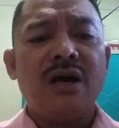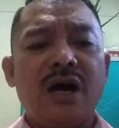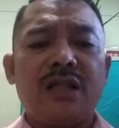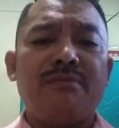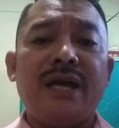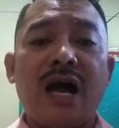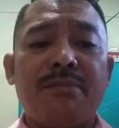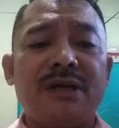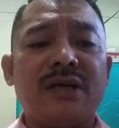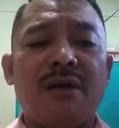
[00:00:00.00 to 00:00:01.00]
At may
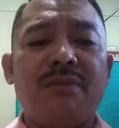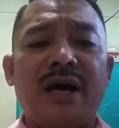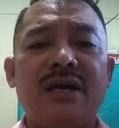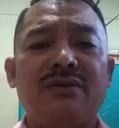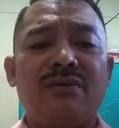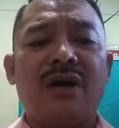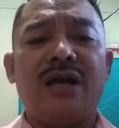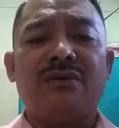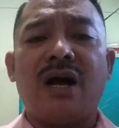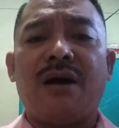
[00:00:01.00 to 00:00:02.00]
haba sa kabayan, kung
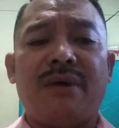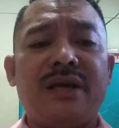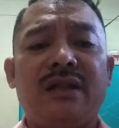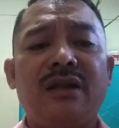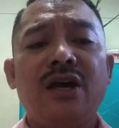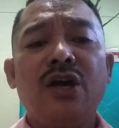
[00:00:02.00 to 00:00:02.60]
gaano kahaba yan.